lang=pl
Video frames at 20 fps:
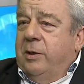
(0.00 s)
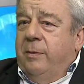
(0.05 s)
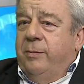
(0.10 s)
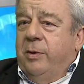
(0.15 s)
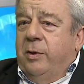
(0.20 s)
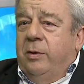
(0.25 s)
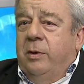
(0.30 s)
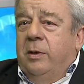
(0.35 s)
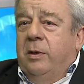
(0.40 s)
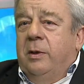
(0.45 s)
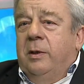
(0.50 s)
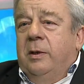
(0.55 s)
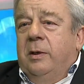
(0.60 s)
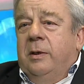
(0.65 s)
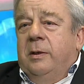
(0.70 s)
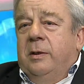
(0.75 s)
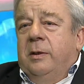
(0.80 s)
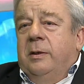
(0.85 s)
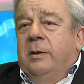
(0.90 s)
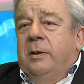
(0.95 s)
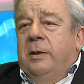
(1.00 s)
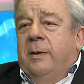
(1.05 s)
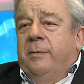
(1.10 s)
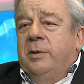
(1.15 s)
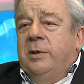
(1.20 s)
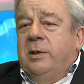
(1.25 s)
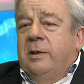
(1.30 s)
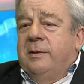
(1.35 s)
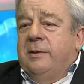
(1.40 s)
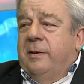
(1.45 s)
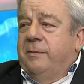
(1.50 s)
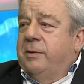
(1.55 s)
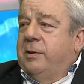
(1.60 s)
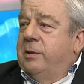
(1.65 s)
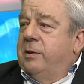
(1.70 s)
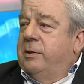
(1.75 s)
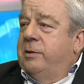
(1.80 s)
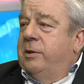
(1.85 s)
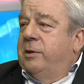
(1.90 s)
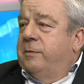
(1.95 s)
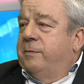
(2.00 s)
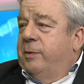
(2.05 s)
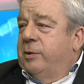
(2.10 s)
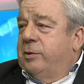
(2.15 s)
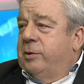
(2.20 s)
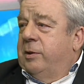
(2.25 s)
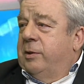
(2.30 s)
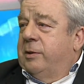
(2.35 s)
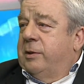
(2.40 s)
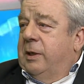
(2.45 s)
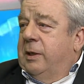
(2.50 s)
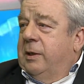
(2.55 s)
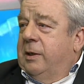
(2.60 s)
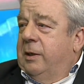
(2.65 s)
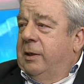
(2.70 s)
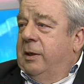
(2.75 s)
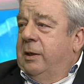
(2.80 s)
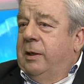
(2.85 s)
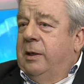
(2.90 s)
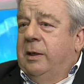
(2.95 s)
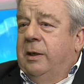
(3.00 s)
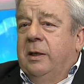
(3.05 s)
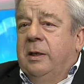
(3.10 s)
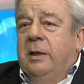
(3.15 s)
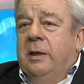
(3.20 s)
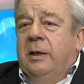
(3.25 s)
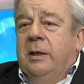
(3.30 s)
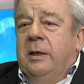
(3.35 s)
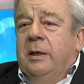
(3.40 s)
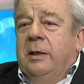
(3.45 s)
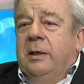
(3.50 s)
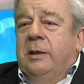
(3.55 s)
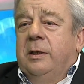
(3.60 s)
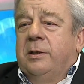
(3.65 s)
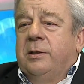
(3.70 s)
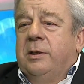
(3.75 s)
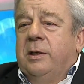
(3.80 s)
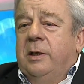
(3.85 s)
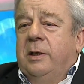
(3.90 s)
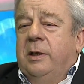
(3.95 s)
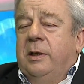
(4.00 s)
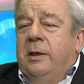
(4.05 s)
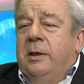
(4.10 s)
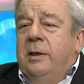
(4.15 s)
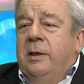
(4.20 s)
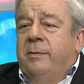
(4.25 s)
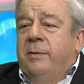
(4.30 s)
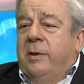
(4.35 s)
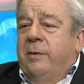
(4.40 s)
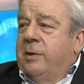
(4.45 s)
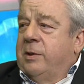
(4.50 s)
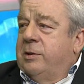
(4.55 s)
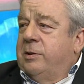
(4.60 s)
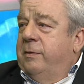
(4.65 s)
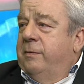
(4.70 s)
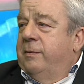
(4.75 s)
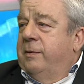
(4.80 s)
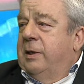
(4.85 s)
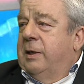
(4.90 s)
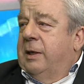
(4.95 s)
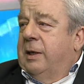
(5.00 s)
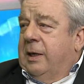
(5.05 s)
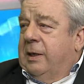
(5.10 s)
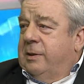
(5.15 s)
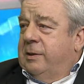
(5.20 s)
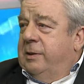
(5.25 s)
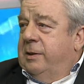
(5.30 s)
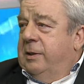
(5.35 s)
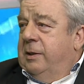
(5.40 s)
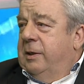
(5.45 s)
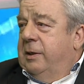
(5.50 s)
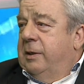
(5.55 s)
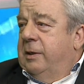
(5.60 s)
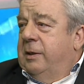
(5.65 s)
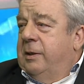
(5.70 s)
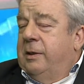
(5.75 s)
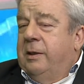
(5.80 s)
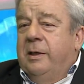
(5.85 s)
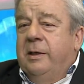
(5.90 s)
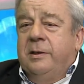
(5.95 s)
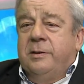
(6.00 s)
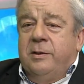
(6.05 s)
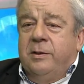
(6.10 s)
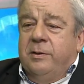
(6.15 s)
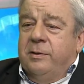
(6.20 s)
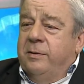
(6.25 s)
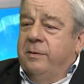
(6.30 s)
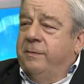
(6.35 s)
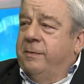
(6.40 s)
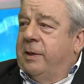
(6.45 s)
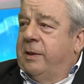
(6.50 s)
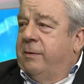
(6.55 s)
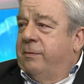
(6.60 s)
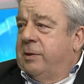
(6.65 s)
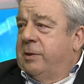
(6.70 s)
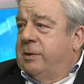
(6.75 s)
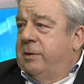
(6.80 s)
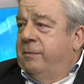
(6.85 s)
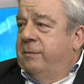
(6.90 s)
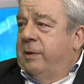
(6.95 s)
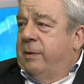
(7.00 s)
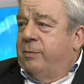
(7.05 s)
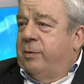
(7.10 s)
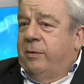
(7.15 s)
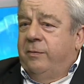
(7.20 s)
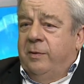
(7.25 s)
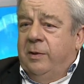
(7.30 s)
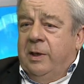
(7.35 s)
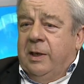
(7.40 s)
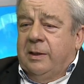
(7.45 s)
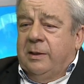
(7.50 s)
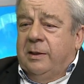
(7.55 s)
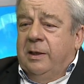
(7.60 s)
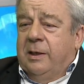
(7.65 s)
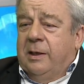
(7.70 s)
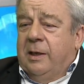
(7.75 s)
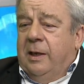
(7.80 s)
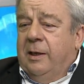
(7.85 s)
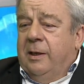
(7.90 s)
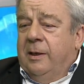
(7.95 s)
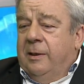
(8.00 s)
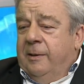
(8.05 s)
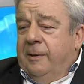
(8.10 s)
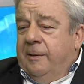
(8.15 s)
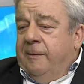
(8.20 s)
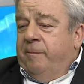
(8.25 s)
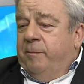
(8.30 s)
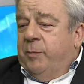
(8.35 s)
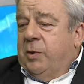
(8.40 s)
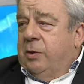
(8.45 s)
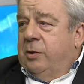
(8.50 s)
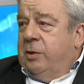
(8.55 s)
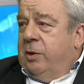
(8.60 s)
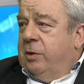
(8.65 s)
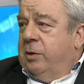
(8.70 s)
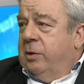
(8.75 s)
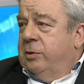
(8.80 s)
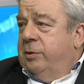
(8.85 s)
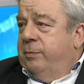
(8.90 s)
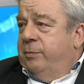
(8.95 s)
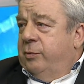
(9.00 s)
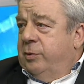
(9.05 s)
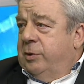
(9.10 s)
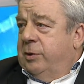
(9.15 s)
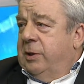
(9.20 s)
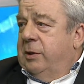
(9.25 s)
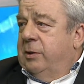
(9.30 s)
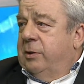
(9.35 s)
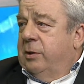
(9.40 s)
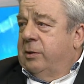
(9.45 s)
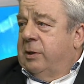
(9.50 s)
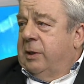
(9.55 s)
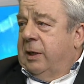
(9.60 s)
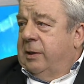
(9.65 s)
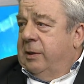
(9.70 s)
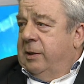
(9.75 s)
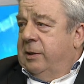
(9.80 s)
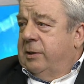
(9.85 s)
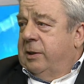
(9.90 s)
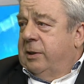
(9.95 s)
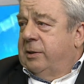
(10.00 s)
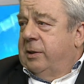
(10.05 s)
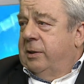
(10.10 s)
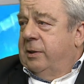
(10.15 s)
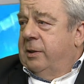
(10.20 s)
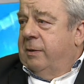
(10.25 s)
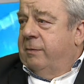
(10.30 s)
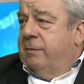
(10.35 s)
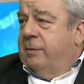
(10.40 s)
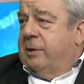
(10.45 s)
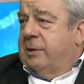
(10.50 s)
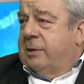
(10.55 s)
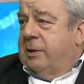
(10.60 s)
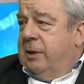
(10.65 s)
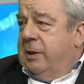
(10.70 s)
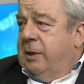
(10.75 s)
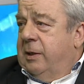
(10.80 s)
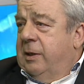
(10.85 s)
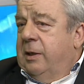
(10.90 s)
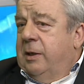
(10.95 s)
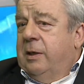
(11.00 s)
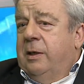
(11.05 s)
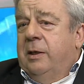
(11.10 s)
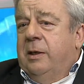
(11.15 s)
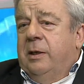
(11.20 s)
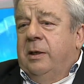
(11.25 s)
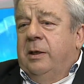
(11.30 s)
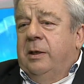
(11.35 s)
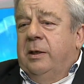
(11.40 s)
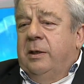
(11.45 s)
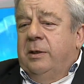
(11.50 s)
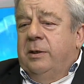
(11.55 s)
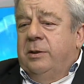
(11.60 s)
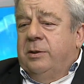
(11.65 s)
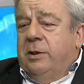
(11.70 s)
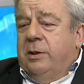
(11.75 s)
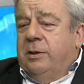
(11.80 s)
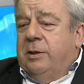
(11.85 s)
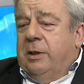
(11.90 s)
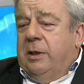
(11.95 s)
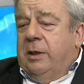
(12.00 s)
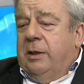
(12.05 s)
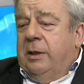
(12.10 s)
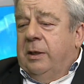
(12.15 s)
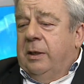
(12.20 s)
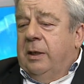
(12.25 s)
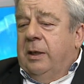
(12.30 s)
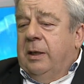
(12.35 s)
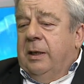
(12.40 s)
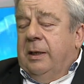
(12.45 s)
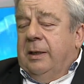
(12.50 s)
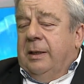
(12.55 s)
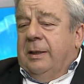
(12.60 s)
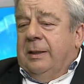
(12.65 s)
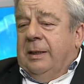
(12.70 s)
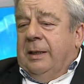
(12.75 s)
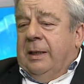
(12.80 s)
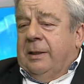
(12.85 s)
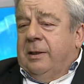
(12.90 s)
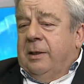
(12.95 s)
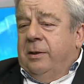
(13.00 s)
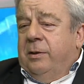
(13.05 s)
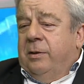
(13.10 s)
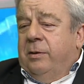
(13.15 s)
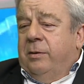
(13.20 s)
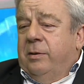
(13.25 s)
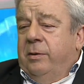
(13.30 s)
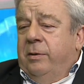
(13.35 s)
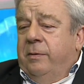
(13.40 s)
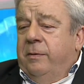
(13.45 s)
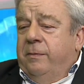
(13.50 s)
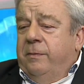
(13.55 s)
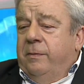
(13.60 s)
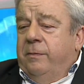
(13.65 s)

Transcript: bo ja myślę, że zawsze jest gdzieś początek i jeżeli nie ma właściwej reakcji, nie jest stosowana właściwa profilaktyka, to dochodzi później do targnięcia się na własne y, życie. I dlatego y,